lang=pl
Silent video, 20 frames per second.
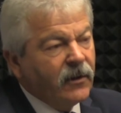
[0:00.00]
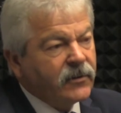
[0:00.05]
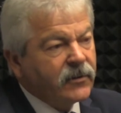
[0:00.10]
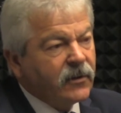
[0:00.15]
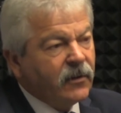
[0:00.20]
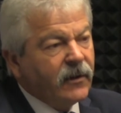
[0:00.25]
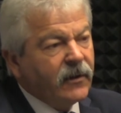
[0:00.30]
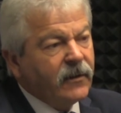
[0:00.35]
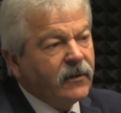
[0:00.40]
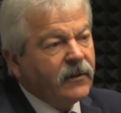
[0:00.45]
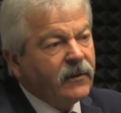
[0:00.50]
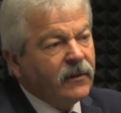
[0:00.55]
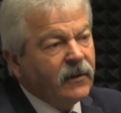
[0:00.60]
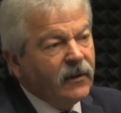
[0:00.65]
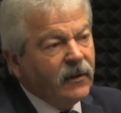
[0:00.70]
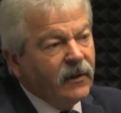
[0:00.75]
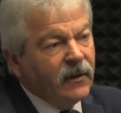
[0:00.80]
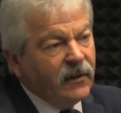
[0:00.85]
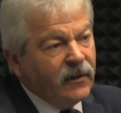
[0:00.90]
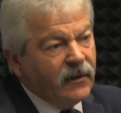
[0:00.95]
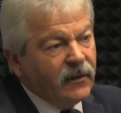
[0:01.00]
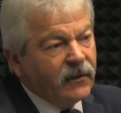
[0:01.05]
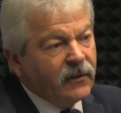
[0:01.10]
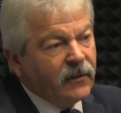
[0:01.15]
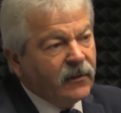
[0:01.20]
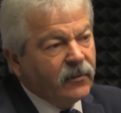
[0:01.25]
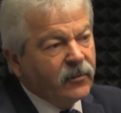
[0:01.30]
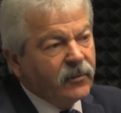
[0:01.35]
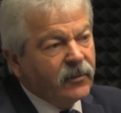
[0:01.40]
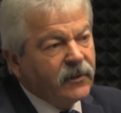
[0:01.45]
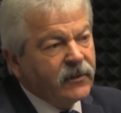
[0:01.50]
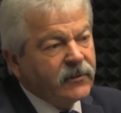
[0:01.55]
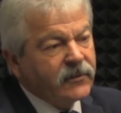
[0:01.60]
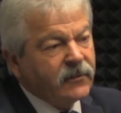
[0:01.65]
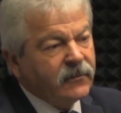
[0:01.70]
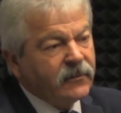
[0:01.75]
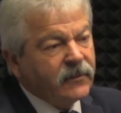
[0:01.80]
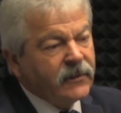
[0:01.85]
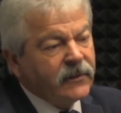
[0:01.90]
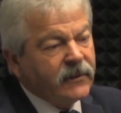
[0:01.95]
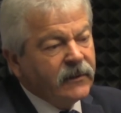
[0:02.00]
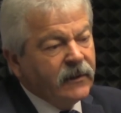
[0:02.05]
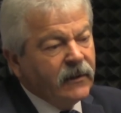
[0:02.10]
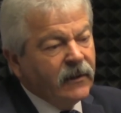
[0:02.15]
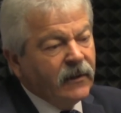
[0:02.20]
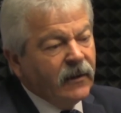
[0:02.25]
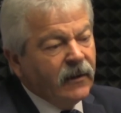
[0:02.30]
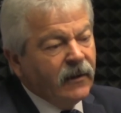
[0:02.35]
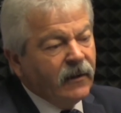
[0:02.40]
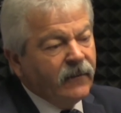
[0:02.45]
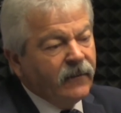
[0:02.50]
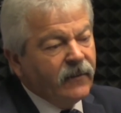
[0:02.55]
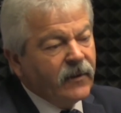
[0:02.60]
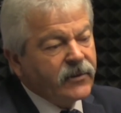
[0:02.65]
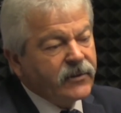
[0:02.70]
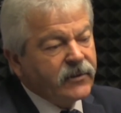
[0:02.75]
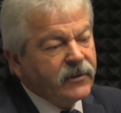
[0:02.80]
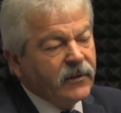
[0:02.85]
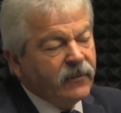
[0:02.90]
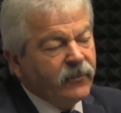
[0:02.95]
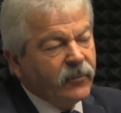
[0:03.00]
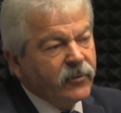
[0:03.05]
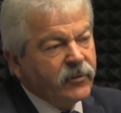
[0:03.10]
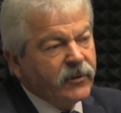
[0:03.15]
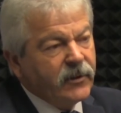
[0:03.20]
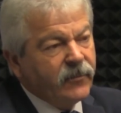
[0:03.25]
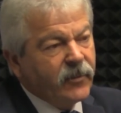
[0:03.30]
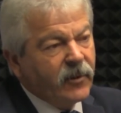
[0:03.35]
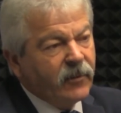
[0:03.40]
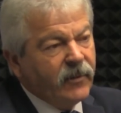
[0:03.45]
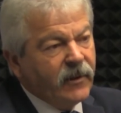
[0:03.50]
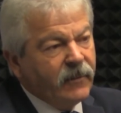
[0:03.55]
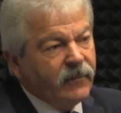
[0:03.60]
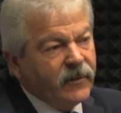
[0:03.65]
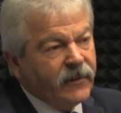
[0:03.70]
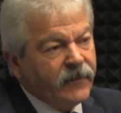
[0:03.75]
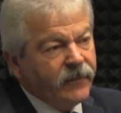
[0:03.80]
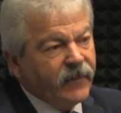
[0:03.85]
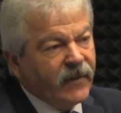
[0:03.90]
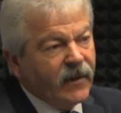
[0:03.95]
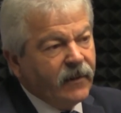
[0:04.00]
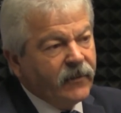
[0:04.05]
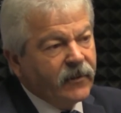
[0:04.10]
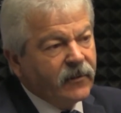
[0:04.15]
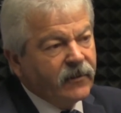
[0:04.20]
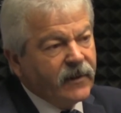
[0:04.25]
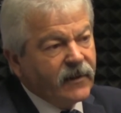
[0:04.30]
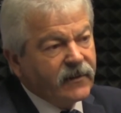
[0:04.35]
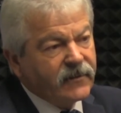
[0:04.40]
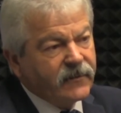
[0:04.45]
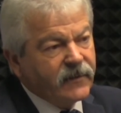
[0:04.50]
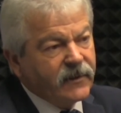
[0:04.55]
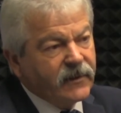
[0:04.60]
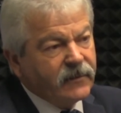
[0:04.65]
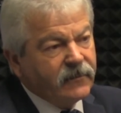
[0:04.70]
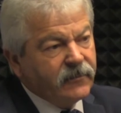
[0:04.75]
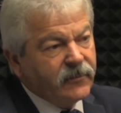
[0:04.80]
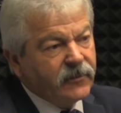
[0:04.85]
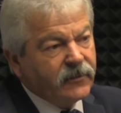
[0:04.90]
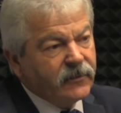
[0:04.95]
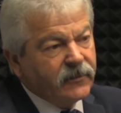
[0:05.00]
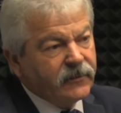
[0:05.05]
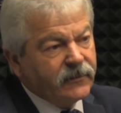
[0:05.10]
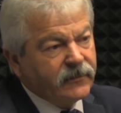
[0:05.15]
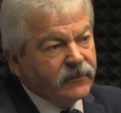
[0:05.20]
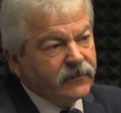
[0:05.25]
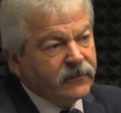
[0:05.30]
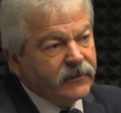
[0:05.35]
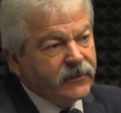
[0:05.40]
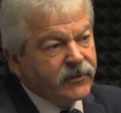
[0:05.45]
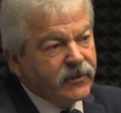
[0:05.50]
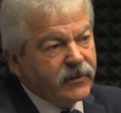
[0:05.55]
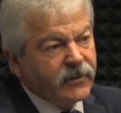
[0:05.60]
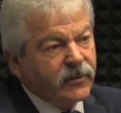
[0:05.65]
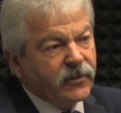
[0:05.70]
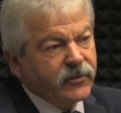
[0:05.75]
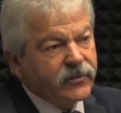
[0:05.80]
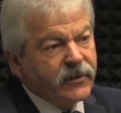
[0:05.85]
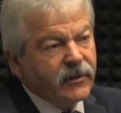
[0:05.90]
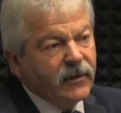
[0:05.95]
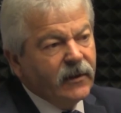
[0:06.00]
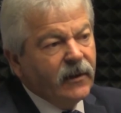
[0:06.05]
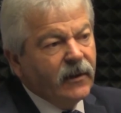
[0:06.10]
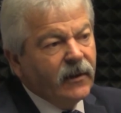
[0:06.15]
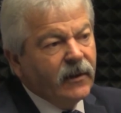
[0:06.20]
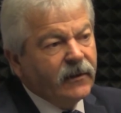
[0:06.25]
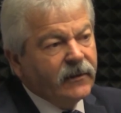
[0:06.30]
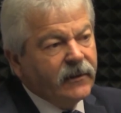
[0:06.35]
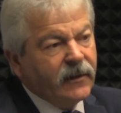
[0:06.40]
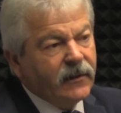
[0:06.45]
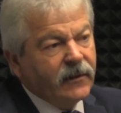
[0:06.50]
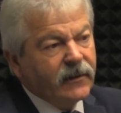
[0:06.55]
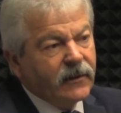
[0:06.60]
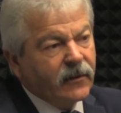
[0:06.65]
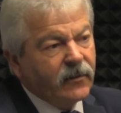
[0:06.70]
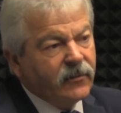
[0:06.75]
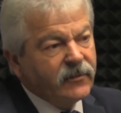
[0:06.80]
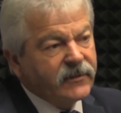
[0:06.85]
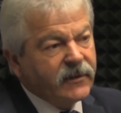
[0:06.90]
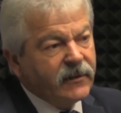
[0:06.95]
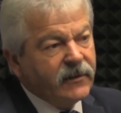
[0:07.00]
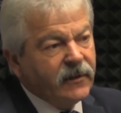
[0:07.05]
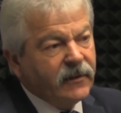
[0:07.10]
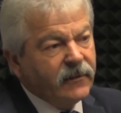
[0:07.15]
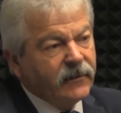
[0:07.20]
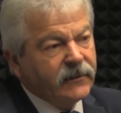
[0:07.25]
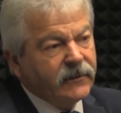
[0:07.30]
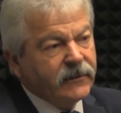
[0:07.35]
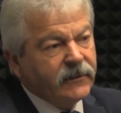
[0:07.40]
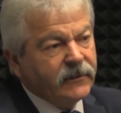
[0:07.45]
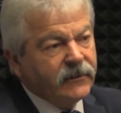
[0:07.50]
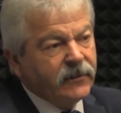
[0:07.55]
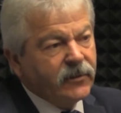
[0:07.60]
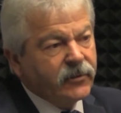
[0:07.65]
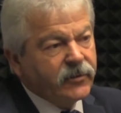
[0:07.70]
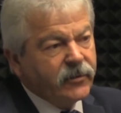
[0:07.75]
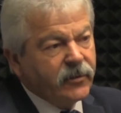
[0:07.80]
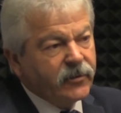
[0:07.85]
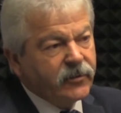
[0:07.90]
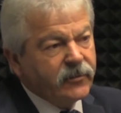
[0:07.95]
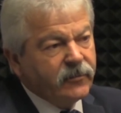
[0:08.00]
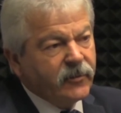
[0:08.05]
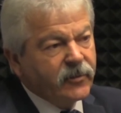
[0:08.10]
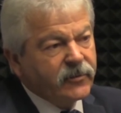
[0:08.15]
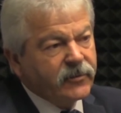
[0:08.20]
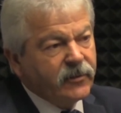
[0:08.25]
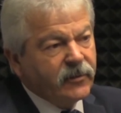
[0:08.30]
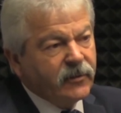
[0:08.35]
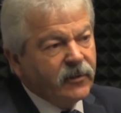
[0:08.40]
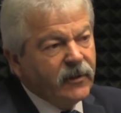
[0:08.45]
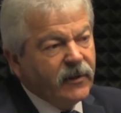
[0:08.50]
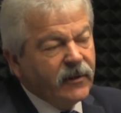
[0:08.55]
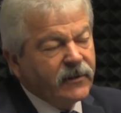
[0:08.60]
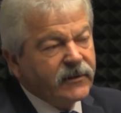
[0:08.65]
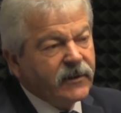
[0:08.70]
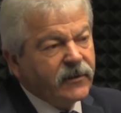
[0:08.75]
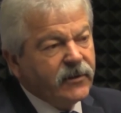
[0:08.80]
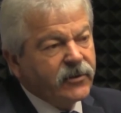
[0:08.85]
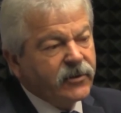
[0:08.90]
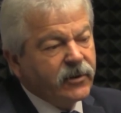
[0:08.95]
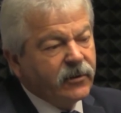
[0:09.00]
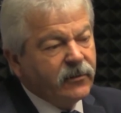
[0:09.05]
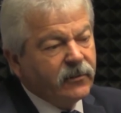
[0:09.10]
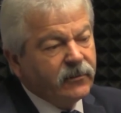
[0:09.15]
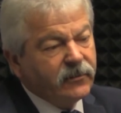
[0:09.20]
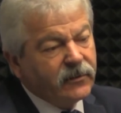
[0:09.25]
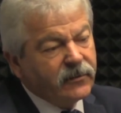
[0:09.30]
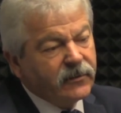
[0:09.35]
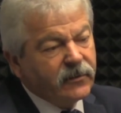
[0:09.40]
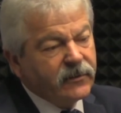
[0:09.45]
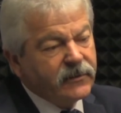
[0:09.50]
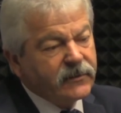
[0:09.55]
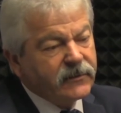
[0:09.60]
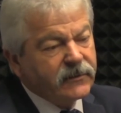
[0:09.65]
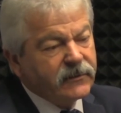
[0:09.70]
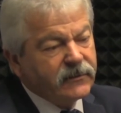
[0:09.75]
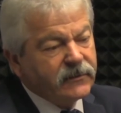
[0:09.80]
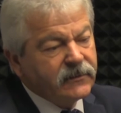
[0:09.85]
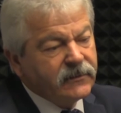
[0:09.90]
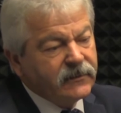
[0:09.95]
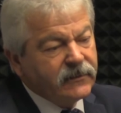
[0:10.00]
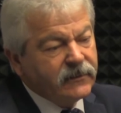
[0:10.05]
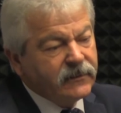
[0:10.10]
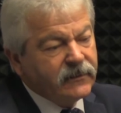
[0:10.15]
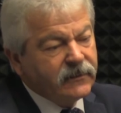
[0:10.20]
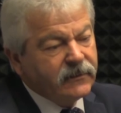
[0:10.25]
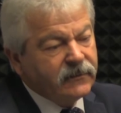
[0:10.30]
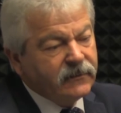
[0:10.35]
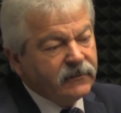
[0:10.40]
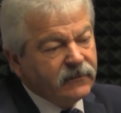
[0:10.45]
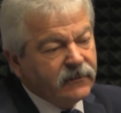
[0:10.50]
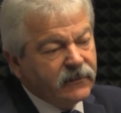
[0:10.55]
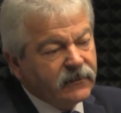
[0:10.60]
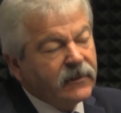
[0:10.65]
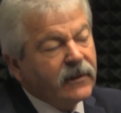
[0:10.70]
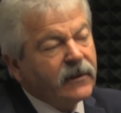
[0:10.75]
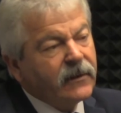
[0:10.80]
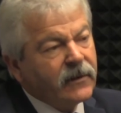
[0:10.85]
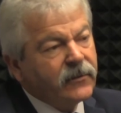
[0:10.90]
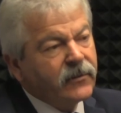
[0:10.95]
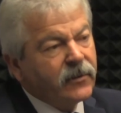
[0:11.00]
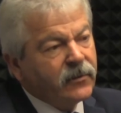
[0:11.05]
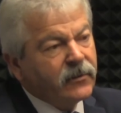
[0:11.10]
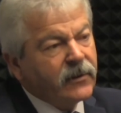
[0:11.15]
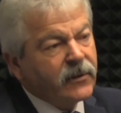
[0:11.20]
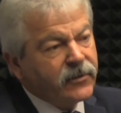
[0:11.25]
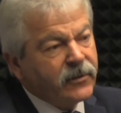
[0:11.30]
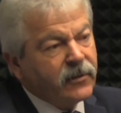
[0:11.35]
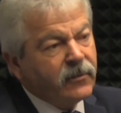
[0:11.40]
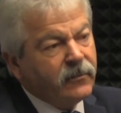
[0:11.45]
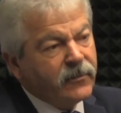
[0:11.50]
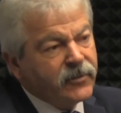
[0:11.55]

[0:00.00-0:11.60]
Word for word: z kolei i dlatego tutaj są te e, właśnie później problemy na wykonawstwie, bo jeżeli ktoś daje taką cenę dość, dość mocno mocno zaniżoną, no to jest y, no daje to też do